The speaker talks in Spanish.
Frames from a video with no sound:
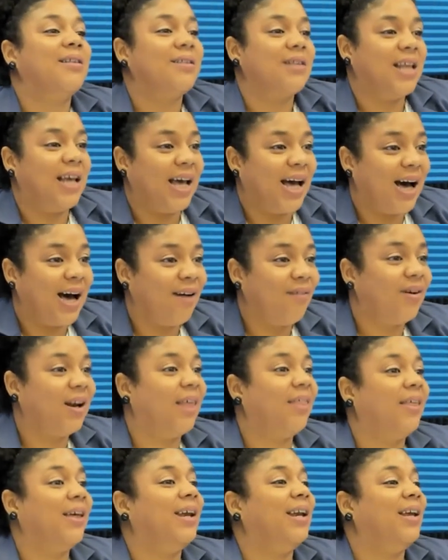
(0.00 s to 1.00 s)
se habla
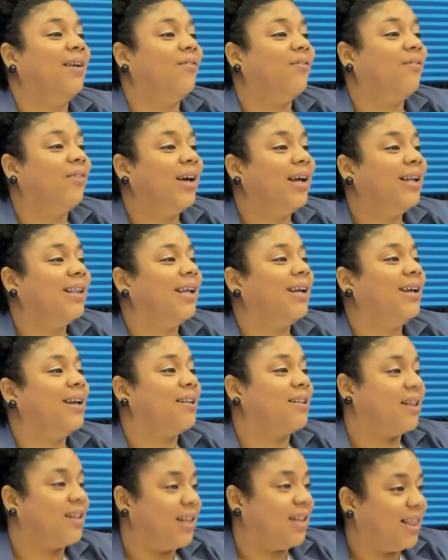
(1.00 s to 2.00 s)
de nivel de
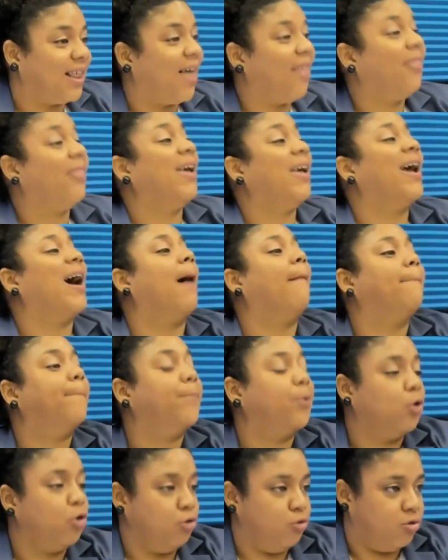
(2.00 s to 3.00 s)
necesidad de
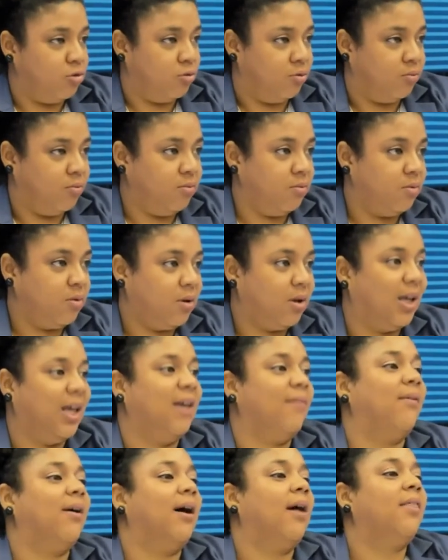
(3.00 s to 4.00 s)
apoyo,
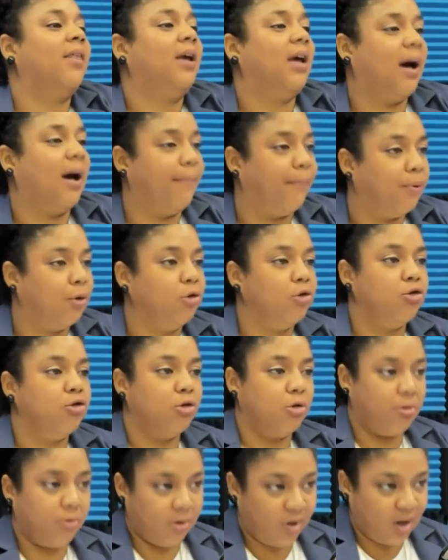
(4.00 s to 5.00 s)
que va de
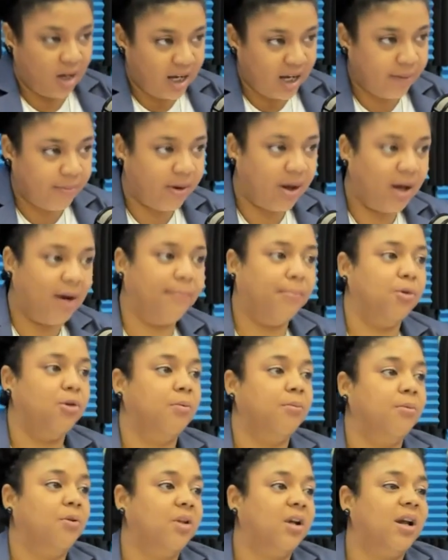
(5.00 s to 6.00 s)
apoyo leve,
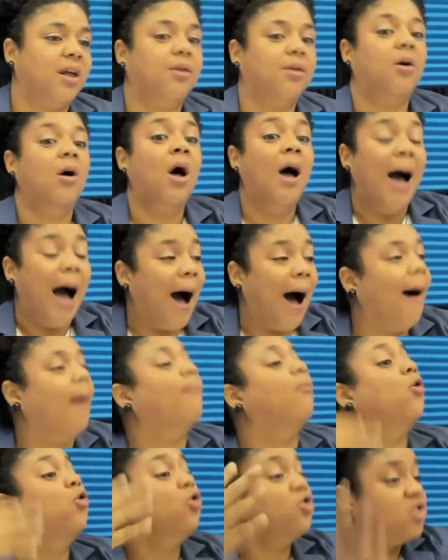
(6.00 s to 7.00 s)
apoyo moderado, a
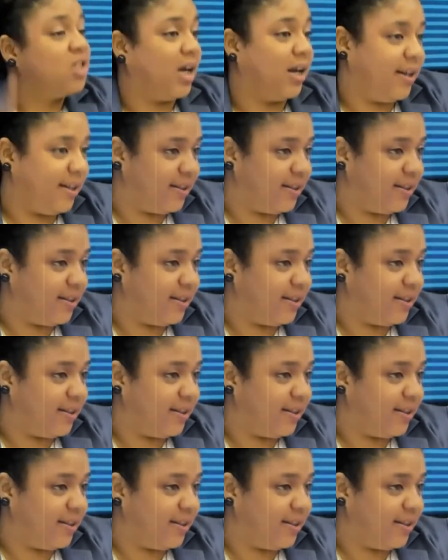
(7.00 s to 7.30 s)
mucha